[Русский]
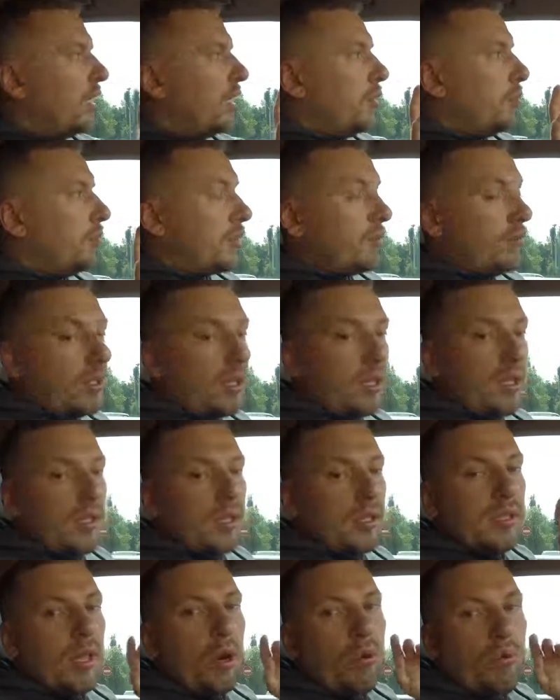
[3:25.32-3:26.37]
и
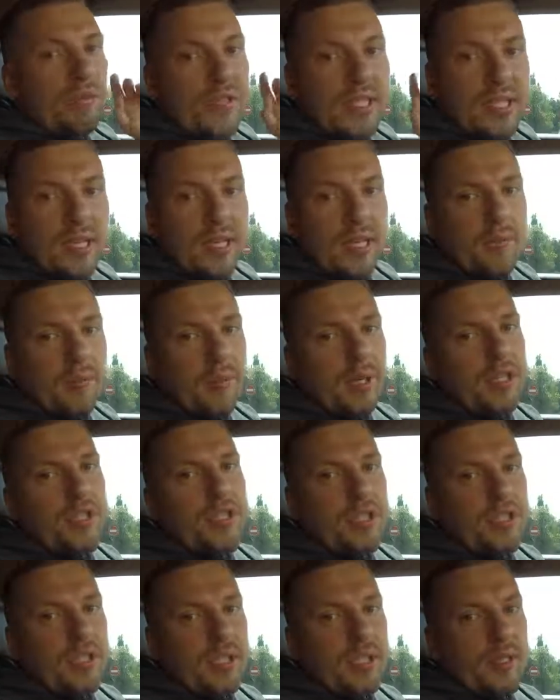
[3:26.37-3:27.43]
посмотрите, да у всех
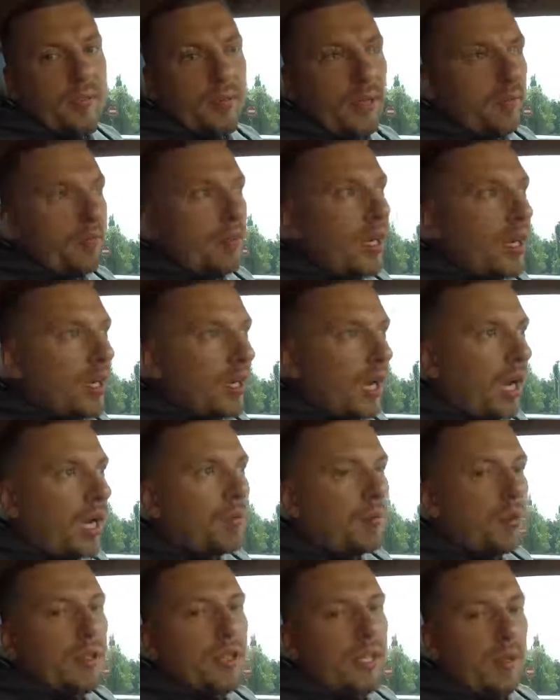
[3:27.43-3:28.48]
практически пробег как
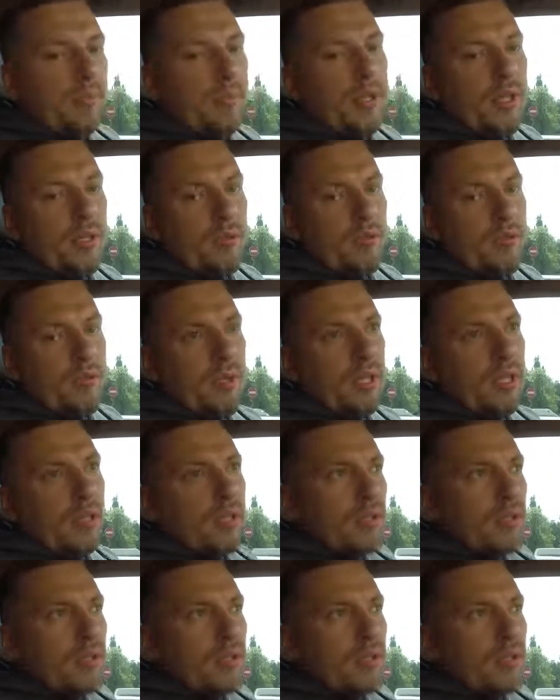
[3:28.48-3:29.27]
под копирку.